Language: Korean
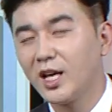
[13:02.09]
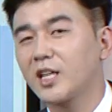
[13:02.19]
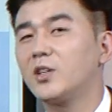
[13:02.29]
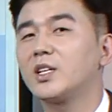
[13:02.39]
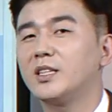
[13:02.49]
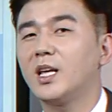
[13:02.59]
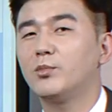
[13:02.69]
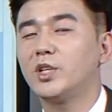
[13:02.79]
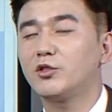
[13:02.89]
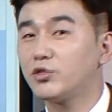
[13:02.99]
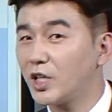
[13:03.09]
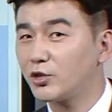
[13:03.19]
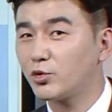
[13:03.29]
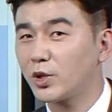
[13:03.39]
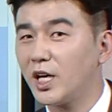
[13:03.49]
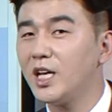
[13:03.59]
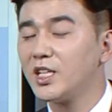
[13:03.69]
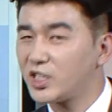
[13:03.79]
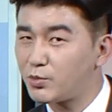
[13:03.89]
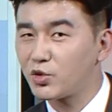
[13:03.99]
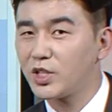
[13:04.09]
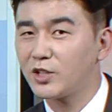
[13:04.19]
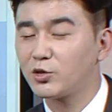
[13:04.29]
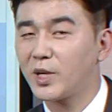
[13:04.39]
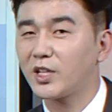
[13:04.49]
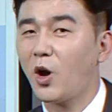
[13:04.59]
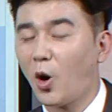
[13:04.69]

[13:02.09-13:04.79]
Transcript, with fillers: 그렇기 때문에 투자의 수요가 집중이 될 수밖에